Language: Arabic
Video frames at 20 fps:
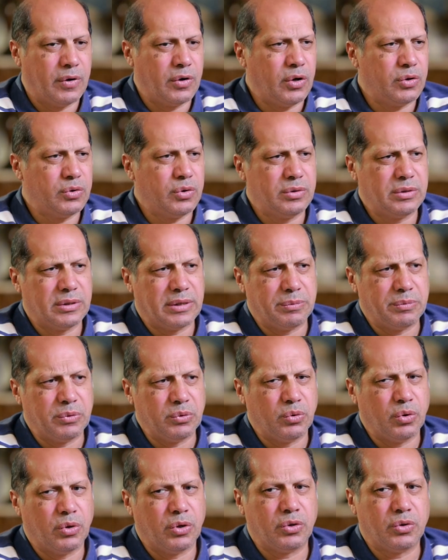فرحت قلت
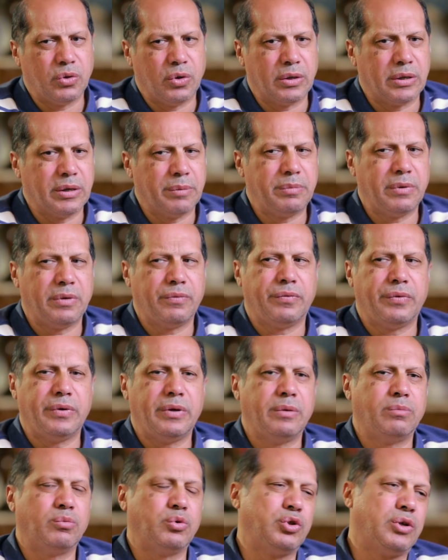كابتن جوهر قلت له يا كابتن
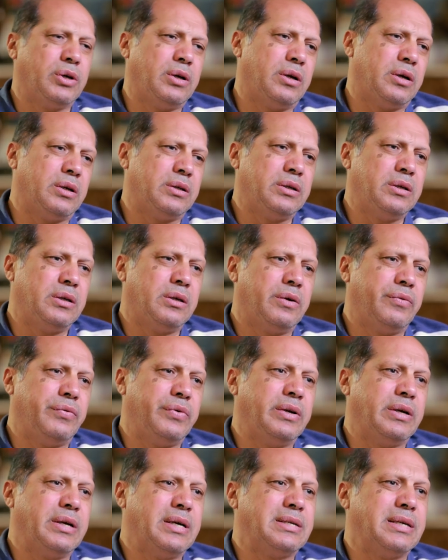في مشكله خطيره
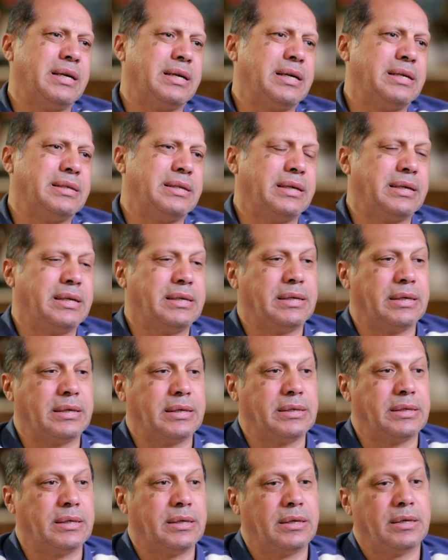في كذا كذا كذا
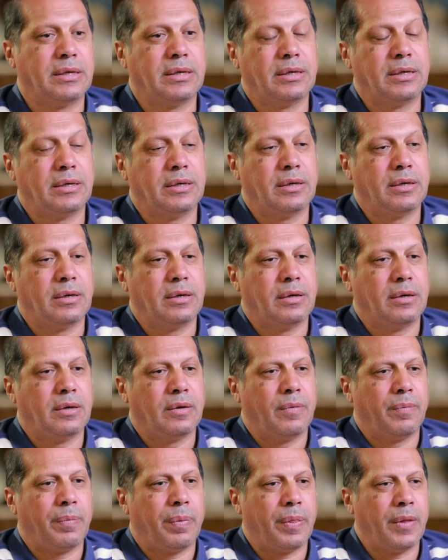كذا
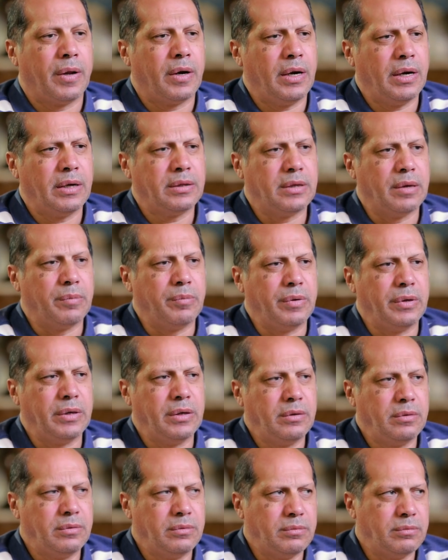راح
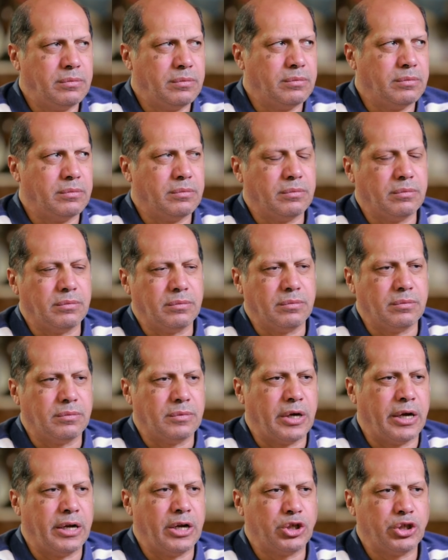التمرين
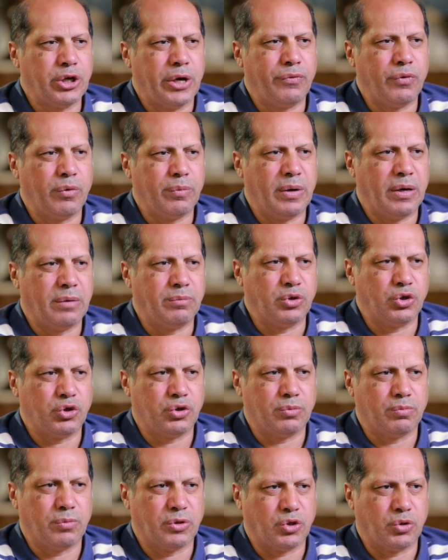انا شايفه بقى
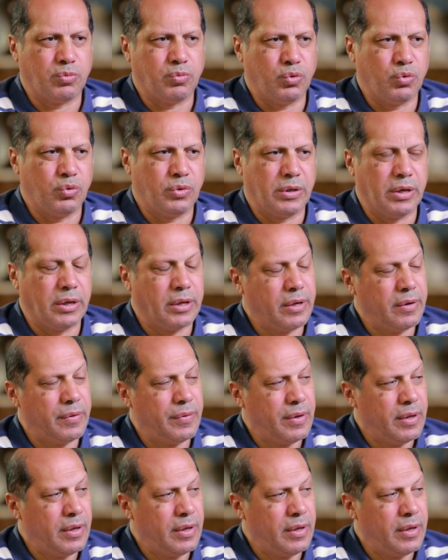مش مظبوط كده